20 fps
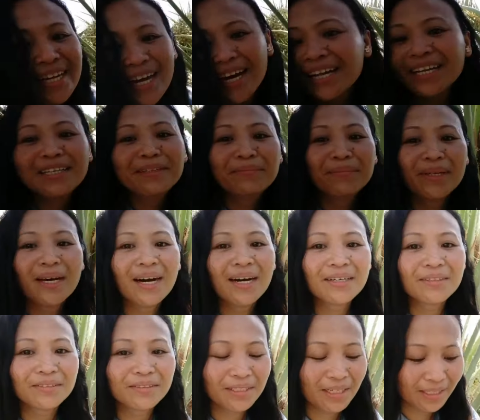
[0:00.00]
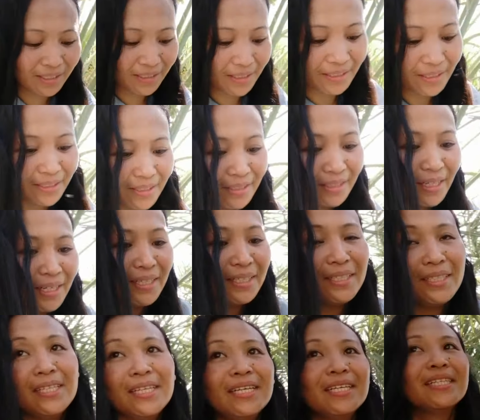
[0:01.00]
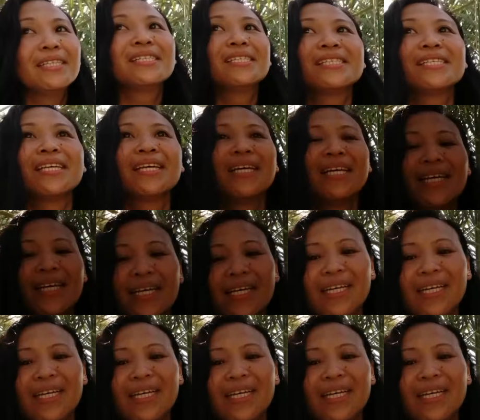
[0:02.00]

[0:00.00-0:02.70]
ilalim na ako ng, ng deeds